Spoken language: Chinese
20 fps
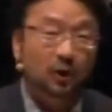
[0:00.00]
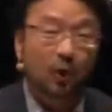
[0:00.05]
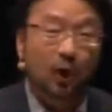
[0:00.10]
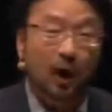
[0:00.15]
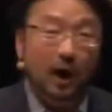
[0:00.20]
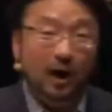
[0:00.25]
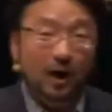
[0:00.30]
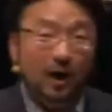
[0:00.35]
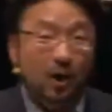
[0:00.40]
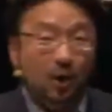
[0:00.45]

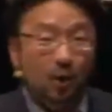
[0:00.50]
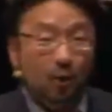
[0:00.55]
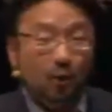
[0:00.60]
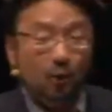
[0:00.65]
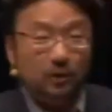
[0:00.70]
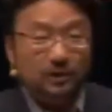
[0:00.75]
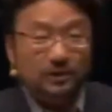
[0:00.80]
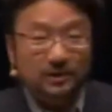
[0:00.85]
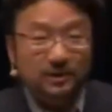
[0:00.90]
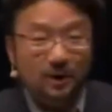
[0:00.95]
话，
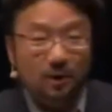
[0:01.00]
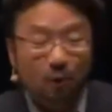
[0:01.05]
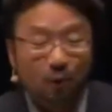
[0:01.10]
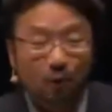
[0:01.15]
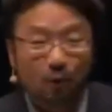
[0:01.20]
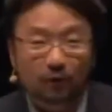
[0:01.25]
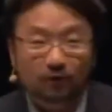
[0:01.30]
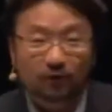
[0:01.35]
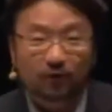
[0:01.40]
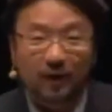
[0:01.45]
我的生
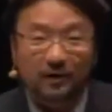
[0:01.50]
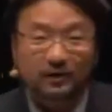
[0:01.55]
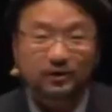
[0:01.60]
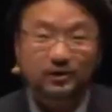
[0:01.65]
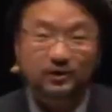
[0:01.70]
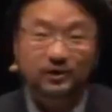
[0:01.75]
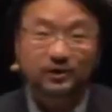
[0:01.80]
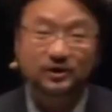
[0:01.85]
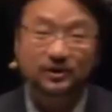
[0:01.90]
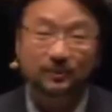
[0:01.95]
活方
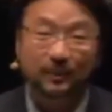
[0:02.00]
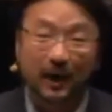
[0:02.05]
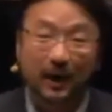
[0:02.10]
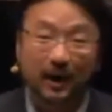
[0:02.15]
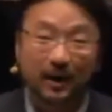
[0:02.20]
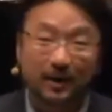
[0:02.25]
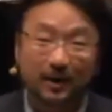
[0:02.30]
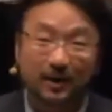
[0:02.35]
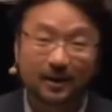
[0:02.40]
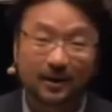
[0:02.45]
式是什么？
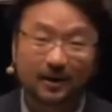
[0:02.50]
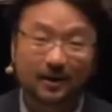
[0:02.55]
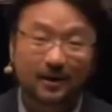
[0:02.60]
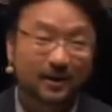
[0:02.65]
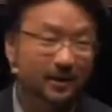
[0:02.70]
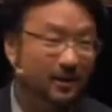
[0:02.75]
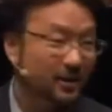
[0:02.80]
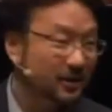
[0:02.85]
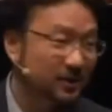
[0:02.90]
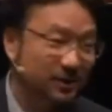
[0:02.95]

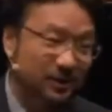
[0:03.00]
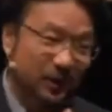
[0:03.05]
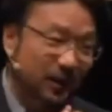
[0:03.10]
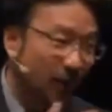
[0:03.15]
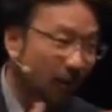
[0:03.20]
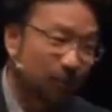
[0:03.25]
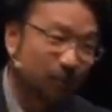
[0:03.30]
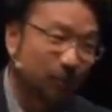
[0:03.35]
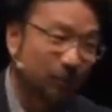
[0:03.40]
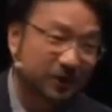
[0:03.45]
是
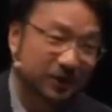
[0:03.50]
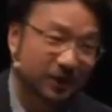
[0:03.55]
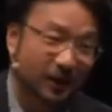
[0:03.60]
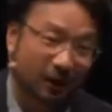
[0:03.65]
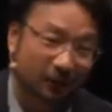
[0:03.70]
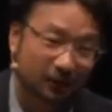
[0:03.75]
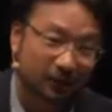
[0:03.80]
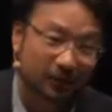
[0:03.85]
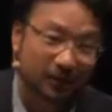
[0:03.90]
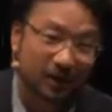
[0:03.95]
很不一
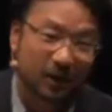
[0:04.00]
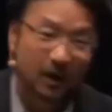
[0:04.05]
样的。